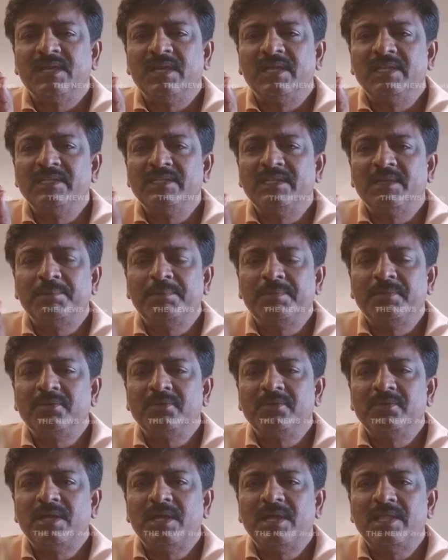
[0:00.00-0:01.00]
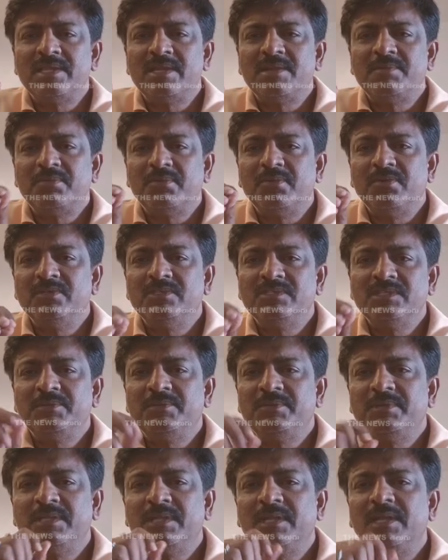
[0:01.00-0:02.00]
అది తప్పకుండా ఆంధ్ర పోలీసుల
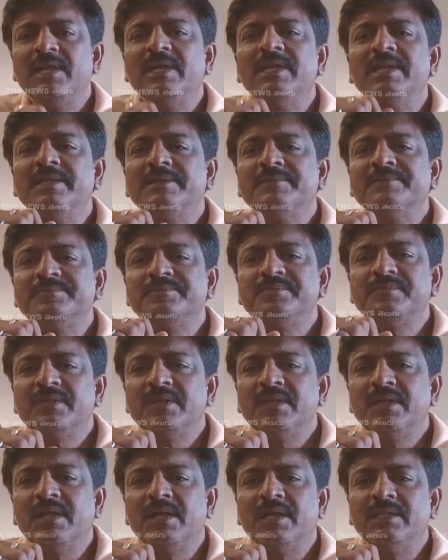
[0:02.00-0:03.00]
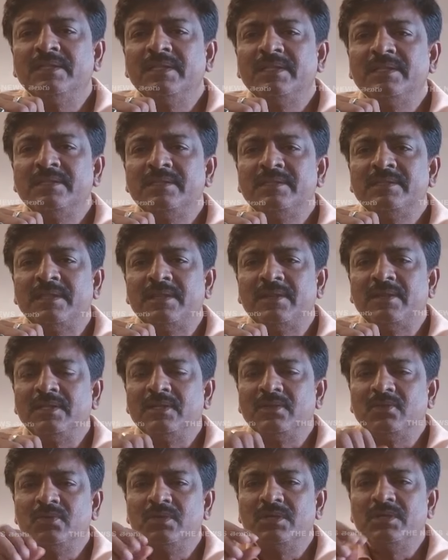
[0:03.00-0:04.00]
మీద కానీ ఆ తర్వాత
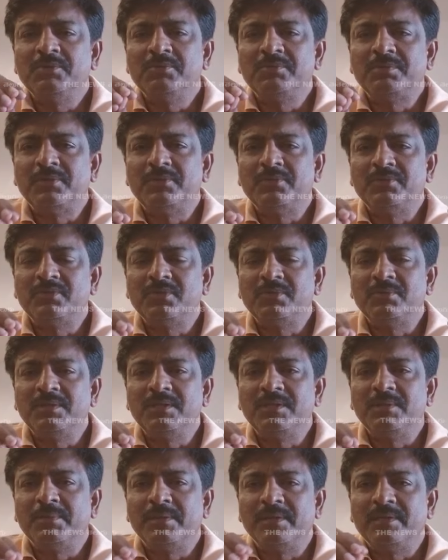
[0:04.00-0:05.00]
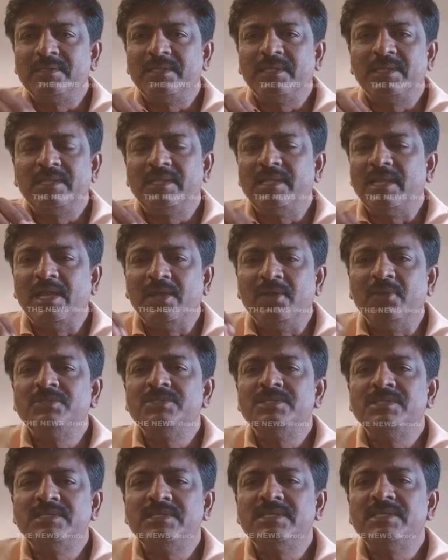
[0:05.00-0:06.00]
కూటమి ప్రభుత్వం మీద పడుతుందని
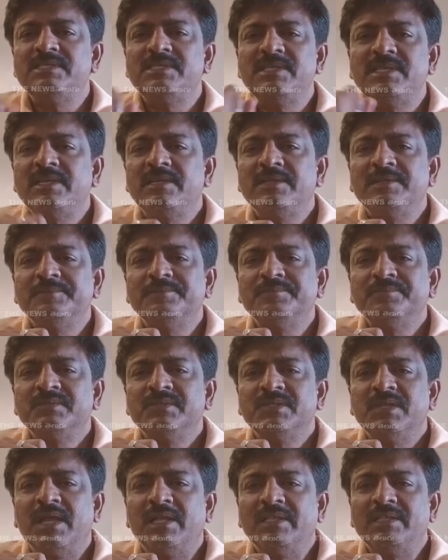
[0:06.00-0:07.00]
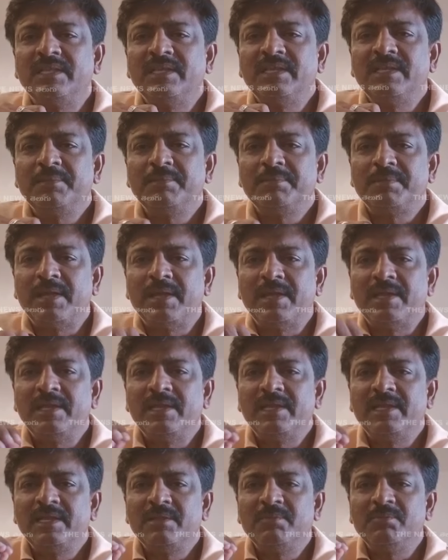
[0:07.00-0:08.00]
ఆలోచన చేసి అతనికి
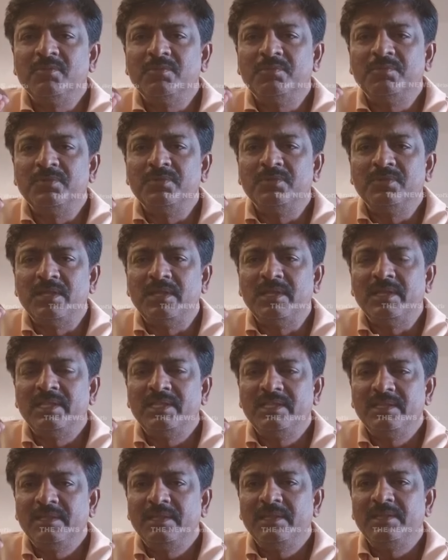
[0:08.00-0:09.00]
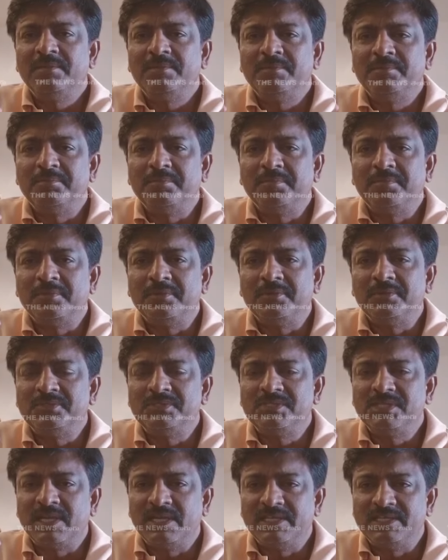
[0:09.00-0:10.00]
ప్రాణానికి ముప్పు ఉందనేది
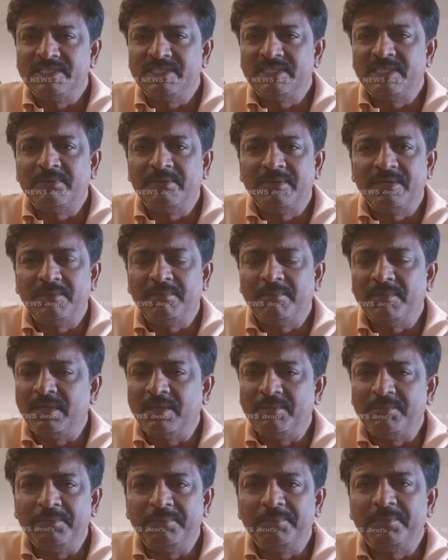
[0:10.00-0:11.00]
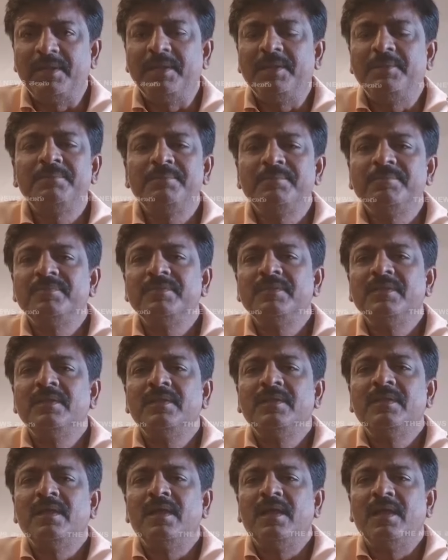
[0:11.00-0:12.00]
వచ్చి ఖచ్చితమైన మా అభిప్రాయం
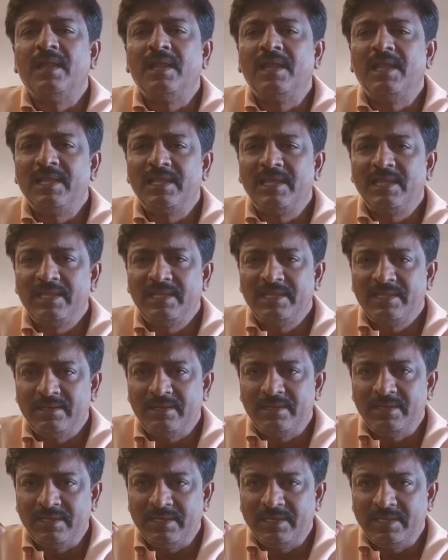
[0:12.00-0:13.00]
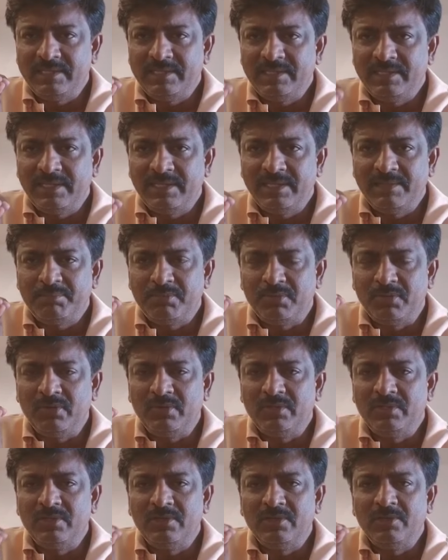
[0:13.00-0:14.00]
అలాగే నిన్నైతే
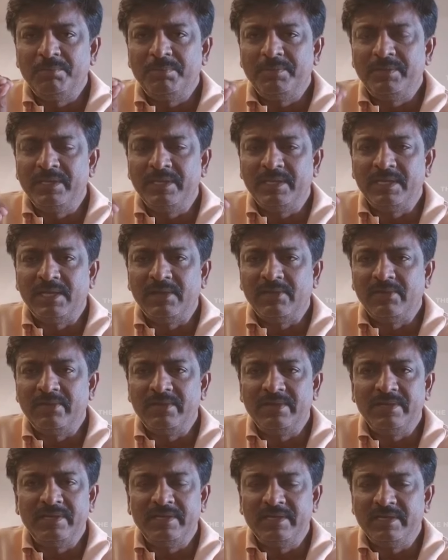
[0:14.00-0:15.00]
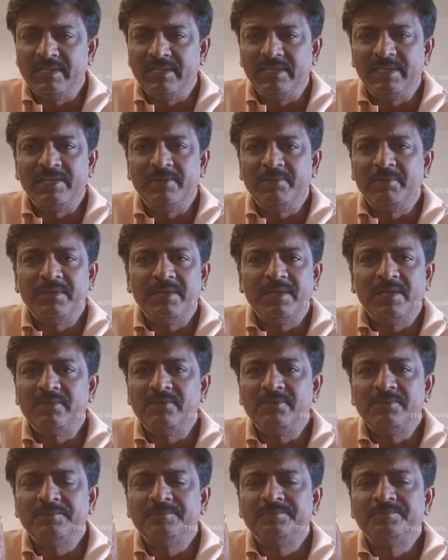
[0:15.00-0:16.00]
పులివెందుల్లో పిఏ రాఘవరెడ్డి ఇంటి దగ్గరికి పోయినారు